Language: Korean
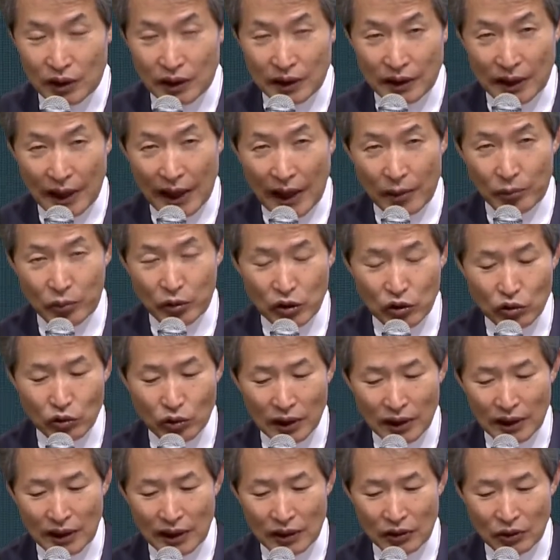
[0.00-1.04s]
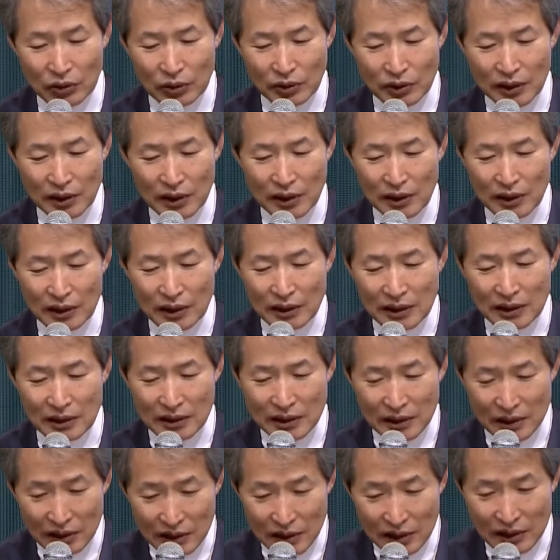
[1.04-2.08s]
이 내분과 내통이
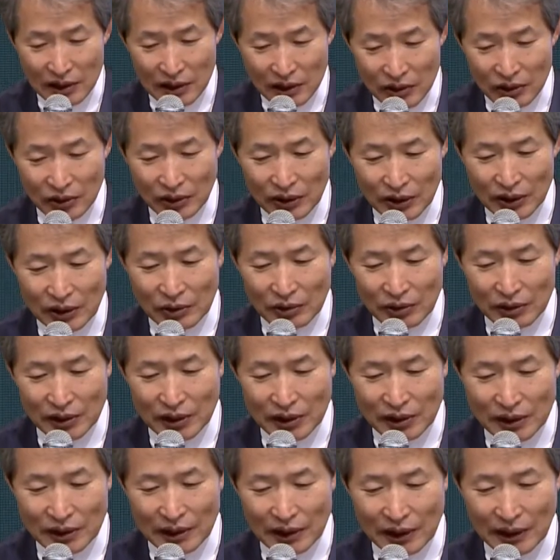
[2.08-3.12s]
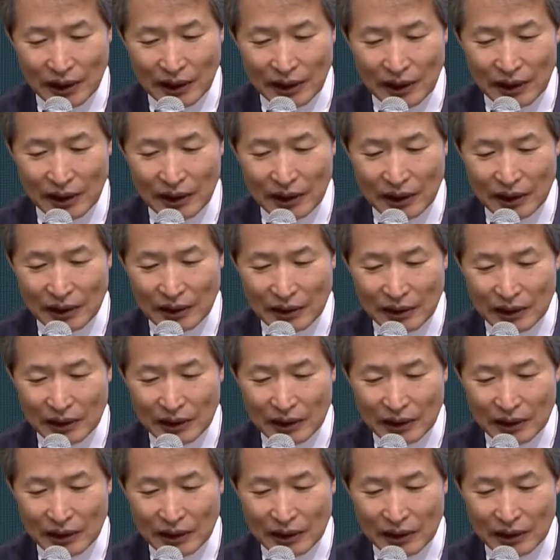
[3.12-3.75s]
진짜로 어려운 것인데